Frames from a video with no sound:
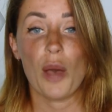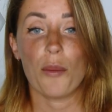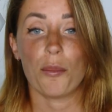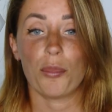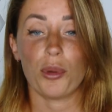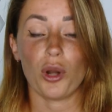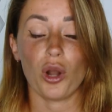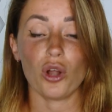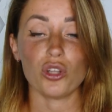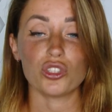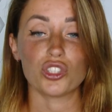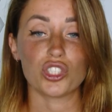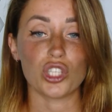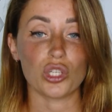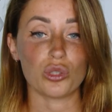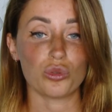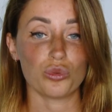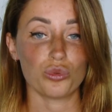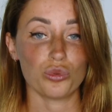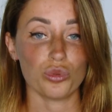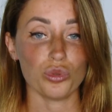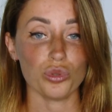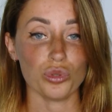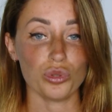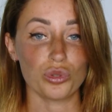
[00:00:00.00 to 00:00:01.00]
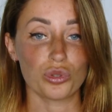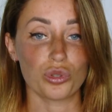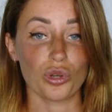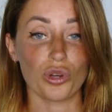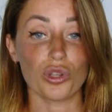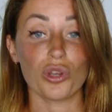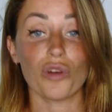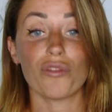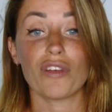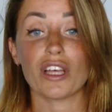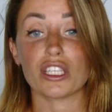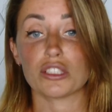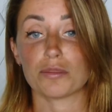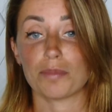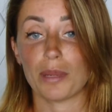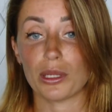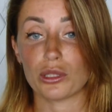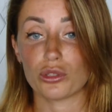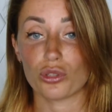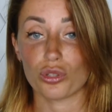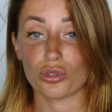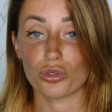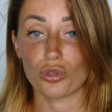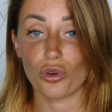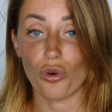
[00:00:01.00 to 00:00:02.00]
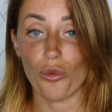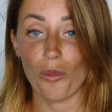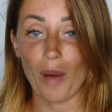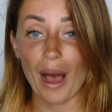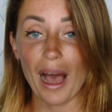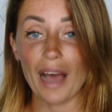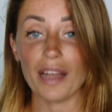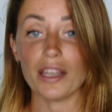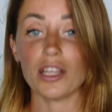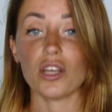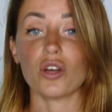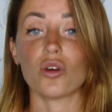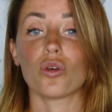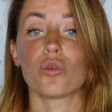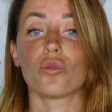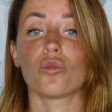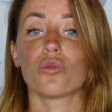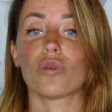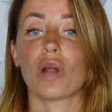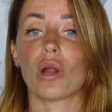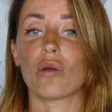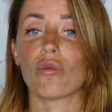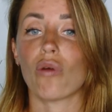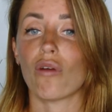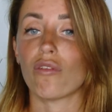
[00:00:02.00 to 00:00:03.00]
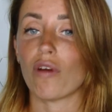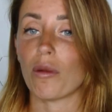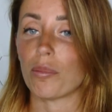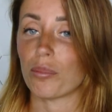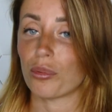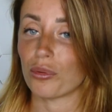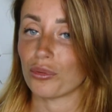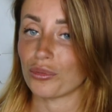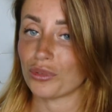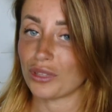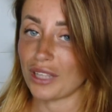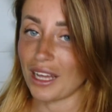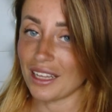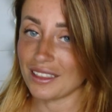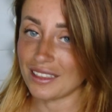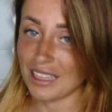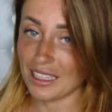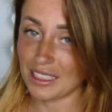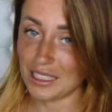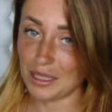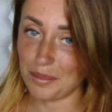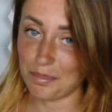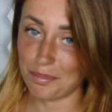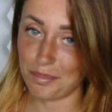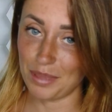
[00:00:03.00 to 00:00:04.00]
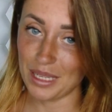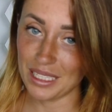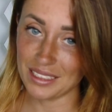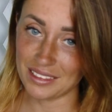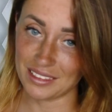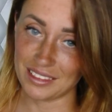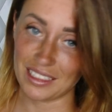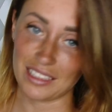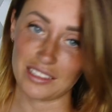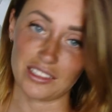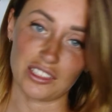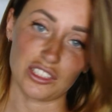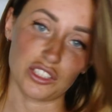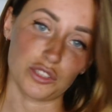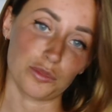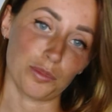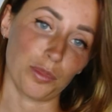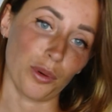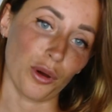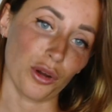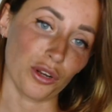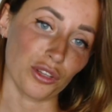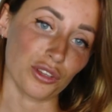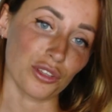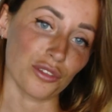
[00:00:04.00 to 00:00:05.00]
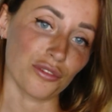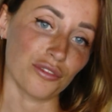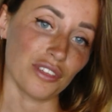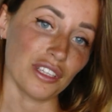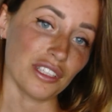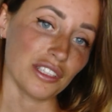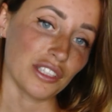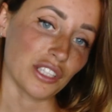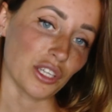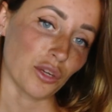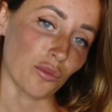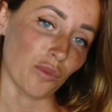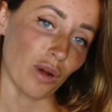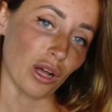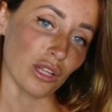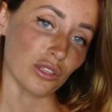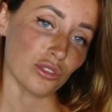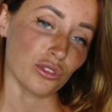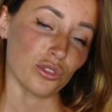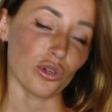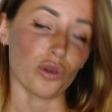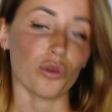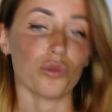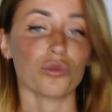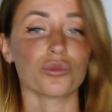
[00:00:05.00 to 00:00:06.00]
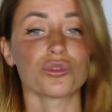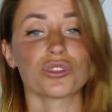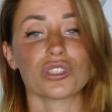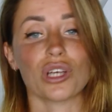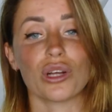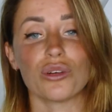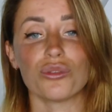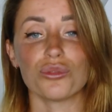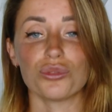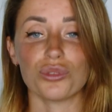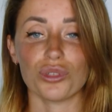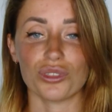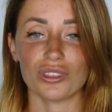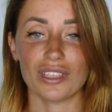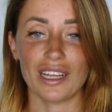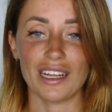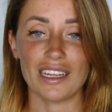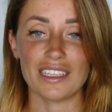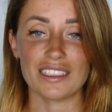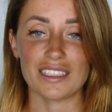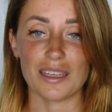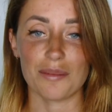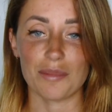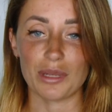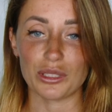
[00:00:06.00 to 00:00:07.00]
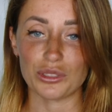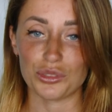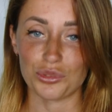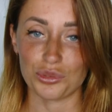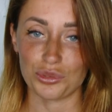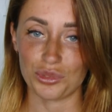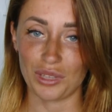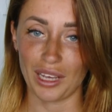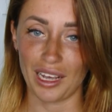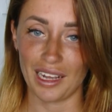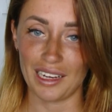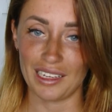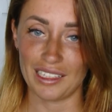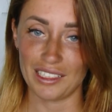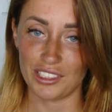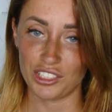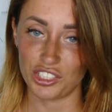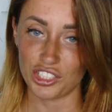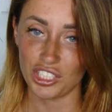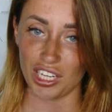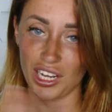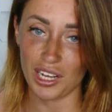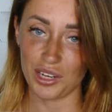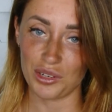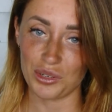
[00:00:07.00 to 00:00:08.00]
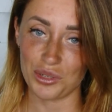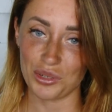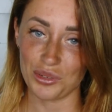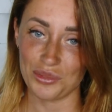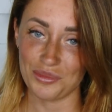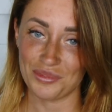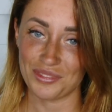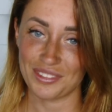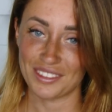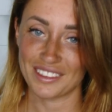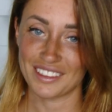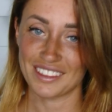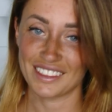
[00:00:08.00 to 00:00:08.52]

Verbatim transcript: Per oggi è tutto, io vi aspetto domani con una nuova puntata di Business Sport 24. Un saluto da Elisa Mazzucchelli, ciao!